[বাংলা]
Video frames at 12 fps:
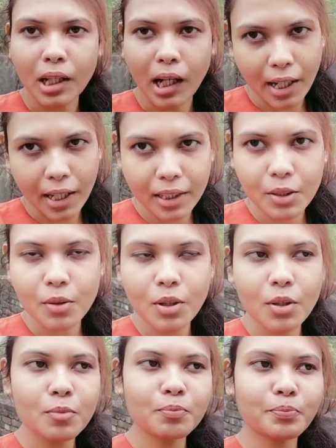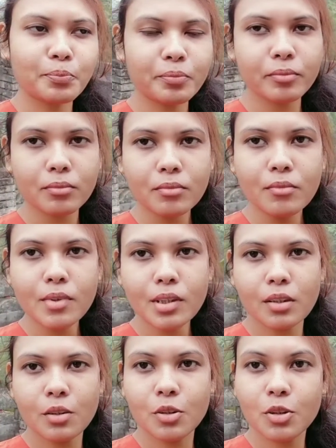লাগাতে হলো
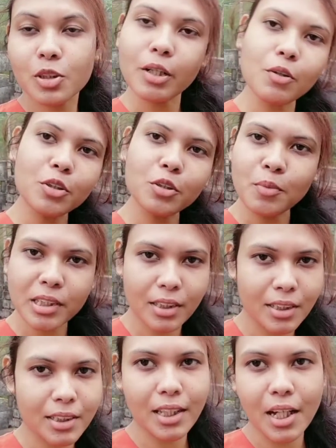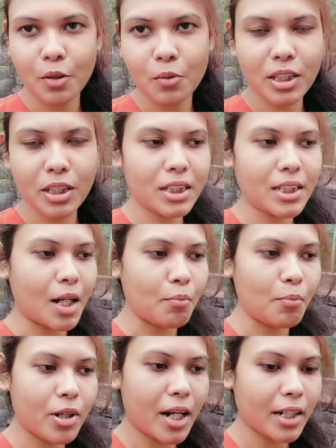তো সেগুলো তো তোমাদের সাথে শেয়ার করেছি
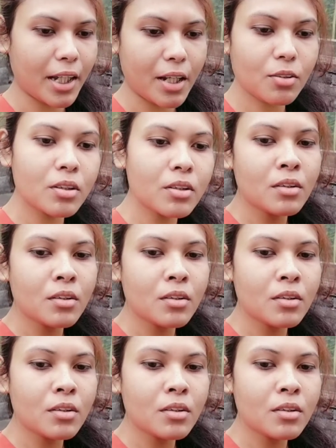তারপর আর কেন